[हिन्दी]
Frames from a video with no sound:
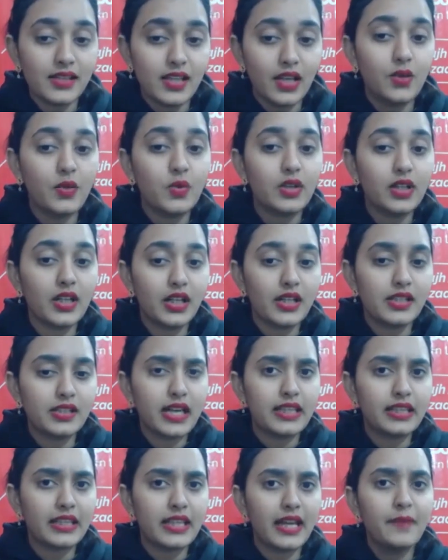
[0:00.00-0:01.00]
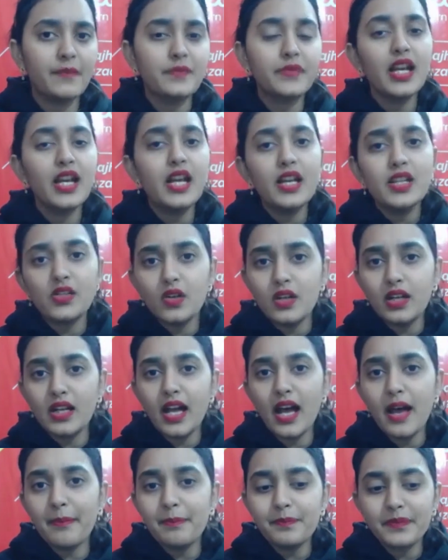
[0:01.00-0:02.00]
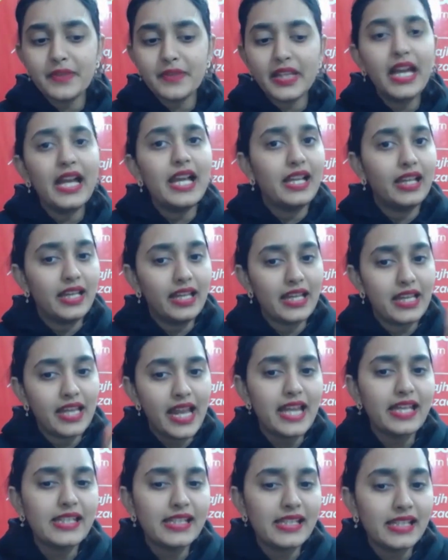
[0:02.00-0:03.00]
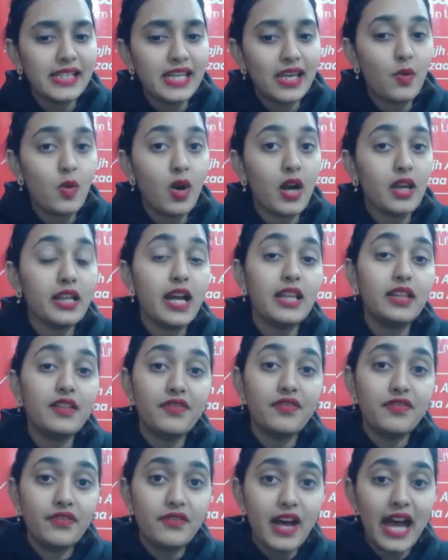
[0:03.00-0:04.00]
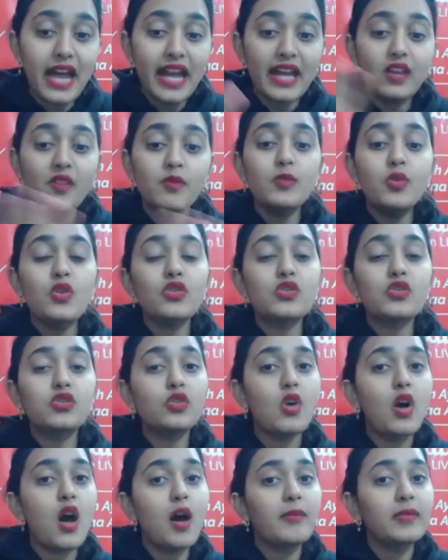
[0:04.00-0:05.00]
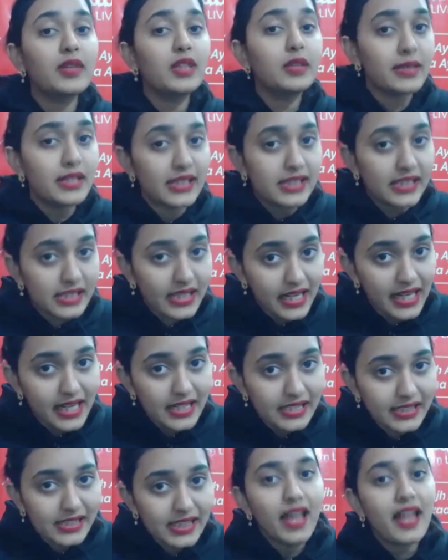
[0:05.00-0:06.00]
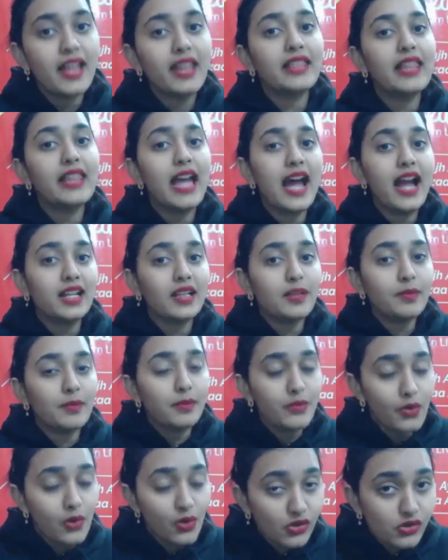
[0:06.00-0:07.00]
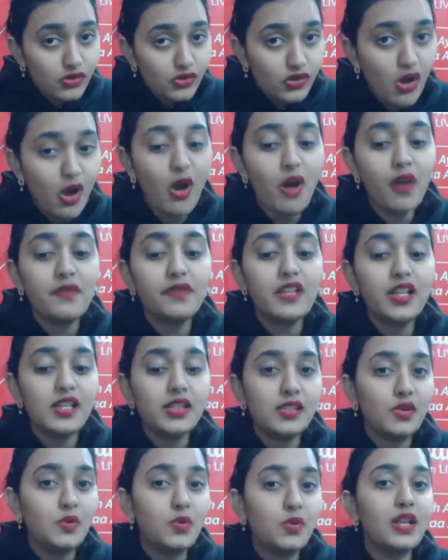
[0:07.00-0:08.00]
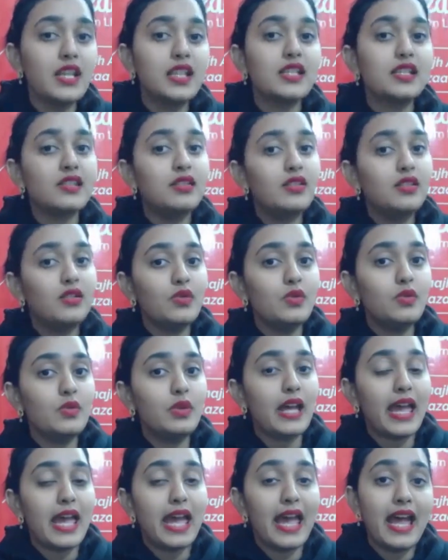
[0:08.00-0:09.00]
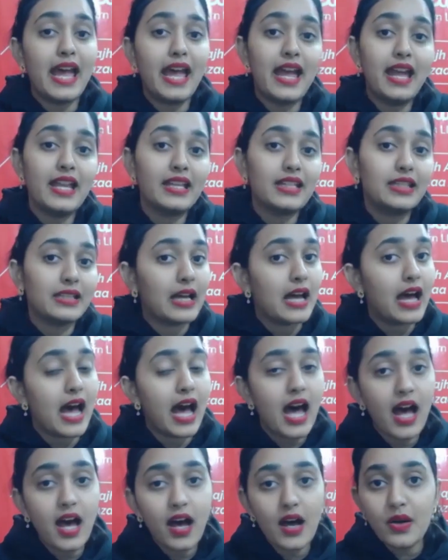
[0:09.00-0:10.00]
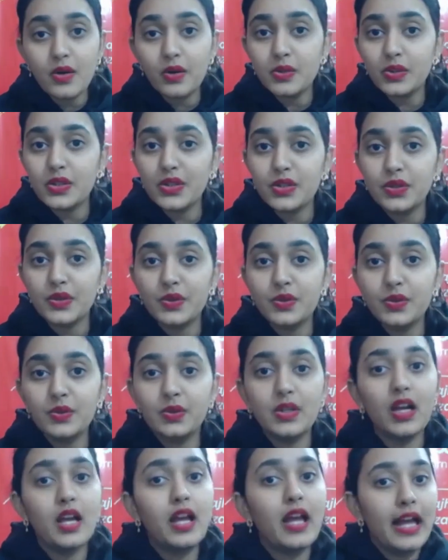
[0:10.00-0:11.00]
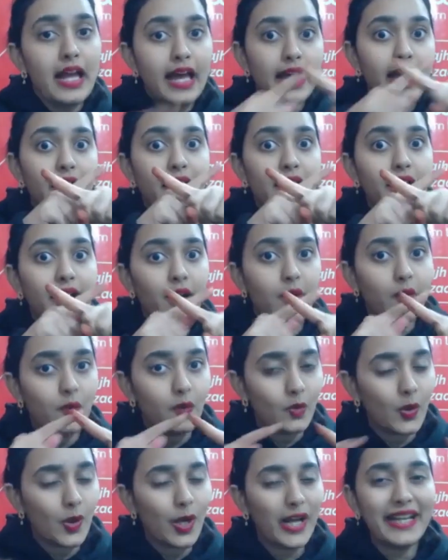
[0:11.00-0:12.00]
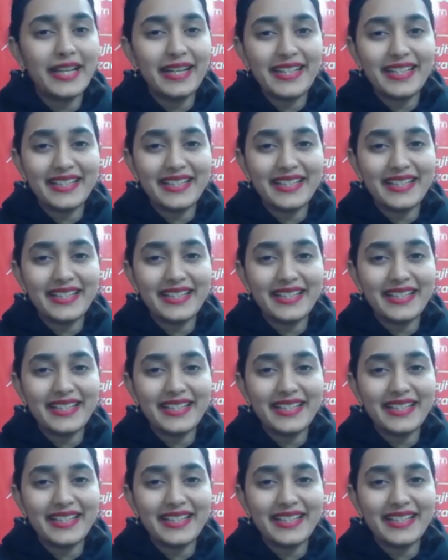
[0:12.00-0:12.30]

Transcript: जरूर कर जाता है सो कम लेट्स सी व्हाट आर द फाइव मोस्ट कॉमन मिस्टेक्स दैट मोस्ट ऑफ द स्टूडेंट्स डू एंड हाउ टू अवॉइड